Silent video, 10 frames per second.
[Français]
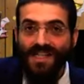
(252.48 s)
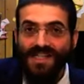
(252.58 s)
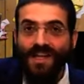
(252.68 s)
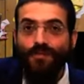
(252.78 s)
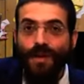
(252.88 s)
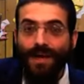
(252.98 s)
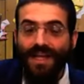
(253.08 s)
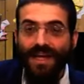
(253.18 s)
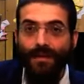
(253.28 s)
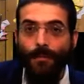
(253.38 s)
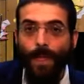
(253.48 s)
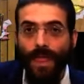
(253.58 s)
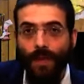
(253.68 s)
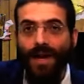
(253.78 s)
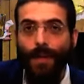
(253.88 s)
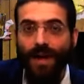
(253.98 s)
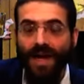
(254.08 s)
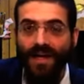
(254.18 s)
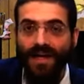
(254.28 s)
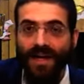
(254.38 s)
J'essaye de m'abriter. Ben là,
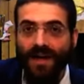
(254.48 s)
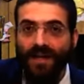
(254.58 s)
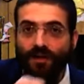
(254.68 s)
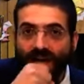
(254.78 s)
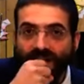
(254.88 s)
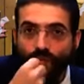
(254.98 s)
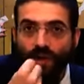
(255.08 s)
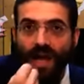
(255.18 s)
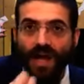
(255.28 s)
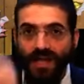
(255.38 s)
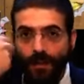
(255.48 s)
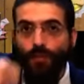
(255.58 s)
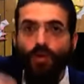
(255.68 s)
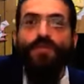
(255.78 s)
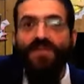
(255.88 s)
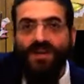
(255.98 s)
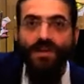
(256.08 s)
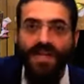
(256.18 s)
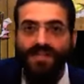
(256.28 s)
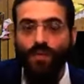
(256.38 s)
pareil. T'es dans la soukha, il pleut, ben va
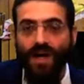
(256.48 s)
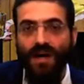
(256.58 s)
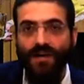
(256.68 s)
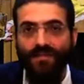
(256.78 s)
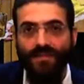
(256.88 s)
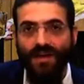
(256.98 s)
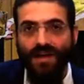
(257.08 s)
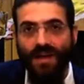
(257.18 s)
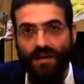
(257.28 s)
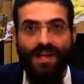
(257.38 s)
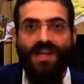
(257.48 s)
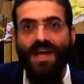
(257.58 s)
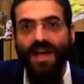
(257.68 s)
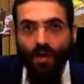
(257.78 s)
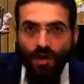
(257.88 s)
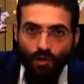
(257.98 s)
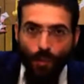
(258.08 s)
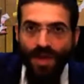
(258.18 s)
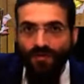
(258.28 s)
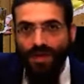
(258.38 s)
dans la soukha. Regardez à la chrote,
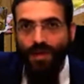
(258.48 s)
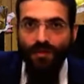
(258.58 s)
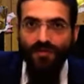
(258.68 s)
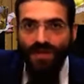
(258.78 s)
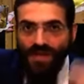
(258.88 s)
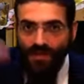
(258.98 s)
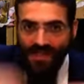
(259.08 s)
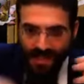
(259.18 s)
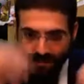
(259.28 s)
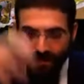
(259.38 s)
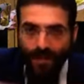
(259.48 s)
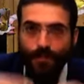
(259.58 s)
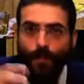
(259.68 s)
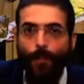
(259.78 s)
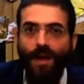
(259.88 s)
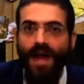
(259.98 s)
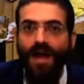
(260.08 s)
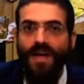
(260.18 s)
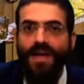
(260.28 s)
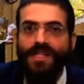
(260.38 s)
combien il faut qu'il pleuve, mais disons que si ça m'abîme mon
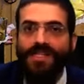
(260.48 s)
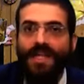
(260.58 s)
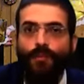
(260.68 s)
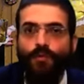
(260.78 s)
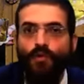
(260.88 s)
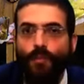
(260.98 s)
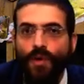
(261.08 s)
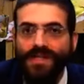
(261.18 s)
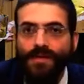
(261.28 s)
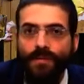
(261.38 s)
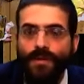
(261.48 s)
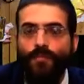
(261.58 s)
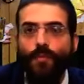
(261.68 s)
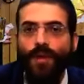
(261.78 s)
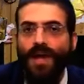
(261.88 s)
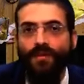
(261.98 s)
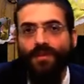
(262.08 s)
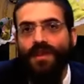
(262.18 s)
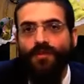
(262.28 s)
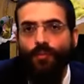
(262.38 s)
plat, s'il pleut au point que ça m'abîme mon plat et
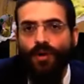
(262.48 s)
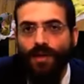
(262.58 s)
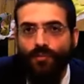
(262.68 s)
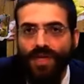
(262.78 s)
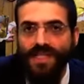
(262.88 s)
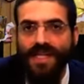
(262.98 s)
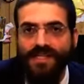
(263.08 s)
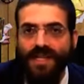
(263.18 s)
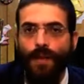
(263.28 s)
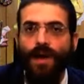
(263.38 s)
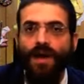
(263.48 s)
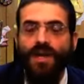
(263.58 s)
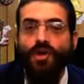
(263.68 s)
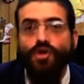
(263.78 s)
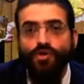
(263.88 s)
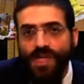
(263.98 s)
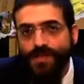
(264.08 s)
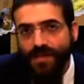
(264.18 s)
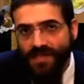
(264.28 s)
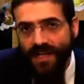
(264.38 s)
que c'est insupportable de rester assis là-bas, je suis
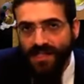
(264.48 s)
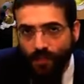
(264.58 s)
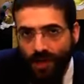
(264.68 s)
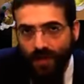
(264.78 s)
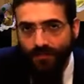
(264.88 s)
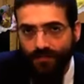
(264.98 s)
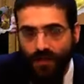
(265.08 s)
dispensé de la souka.